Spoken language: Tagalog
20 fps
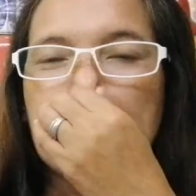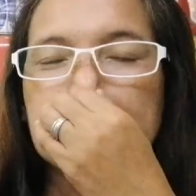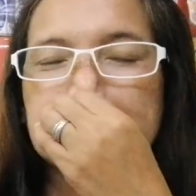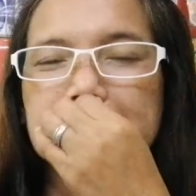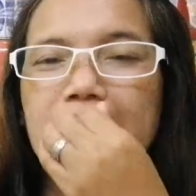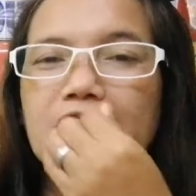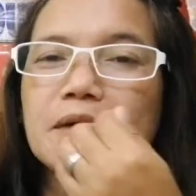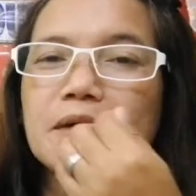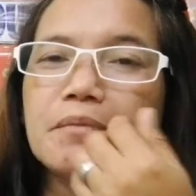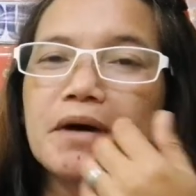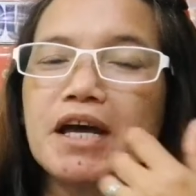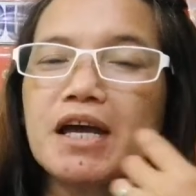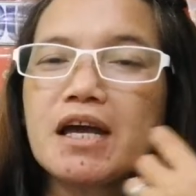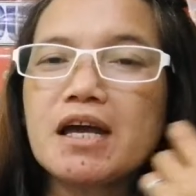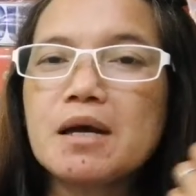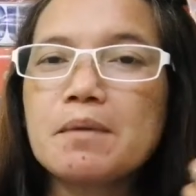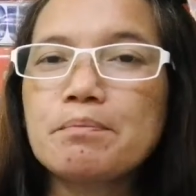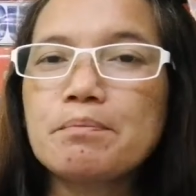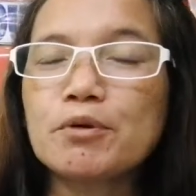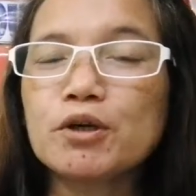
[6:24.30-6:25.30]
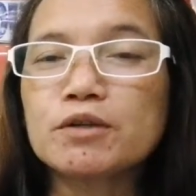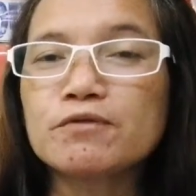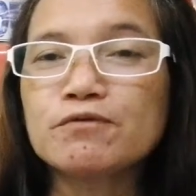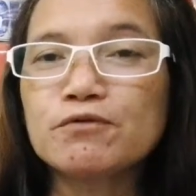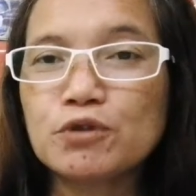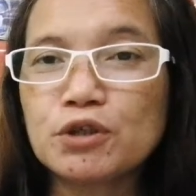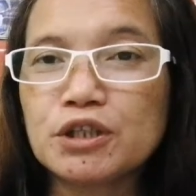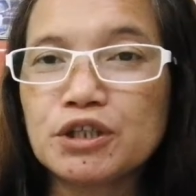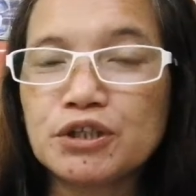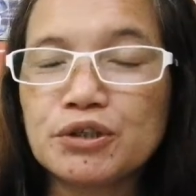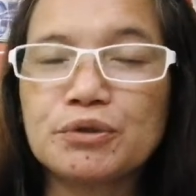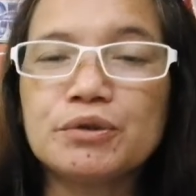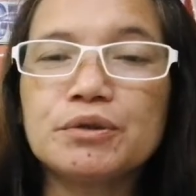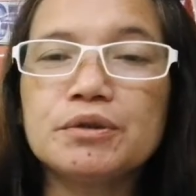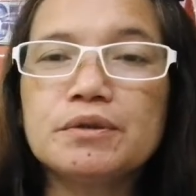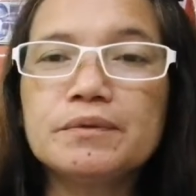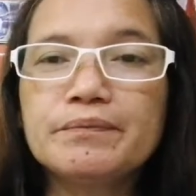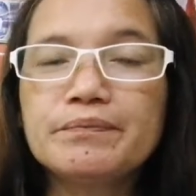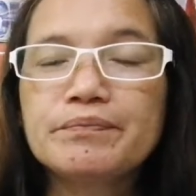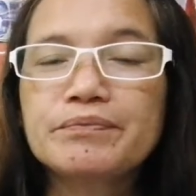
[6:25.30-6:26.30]
At saka may
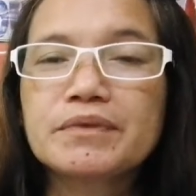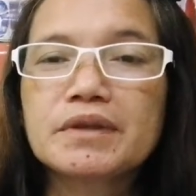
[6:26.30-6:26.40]
portfolio,